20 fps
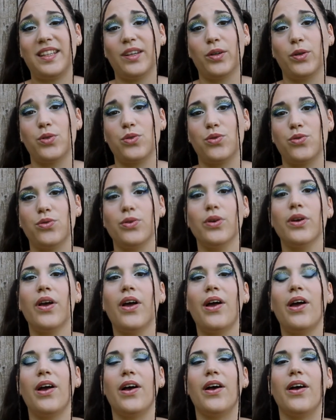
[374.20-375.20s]
idée reçue,
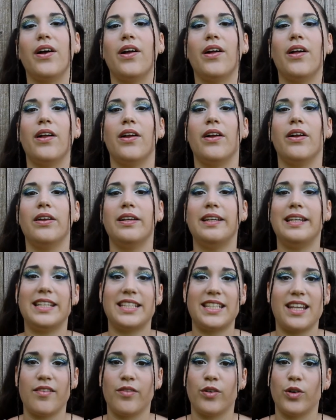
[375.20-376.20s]
euh, les
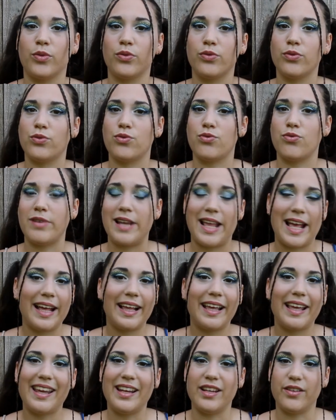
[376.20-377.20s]
chèvres font du lait
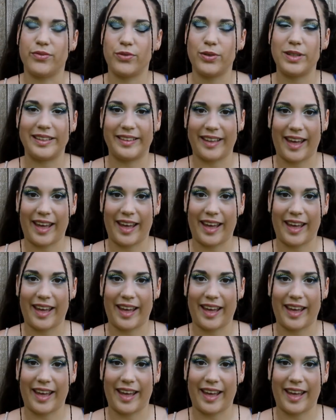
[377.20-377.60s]
et il faut les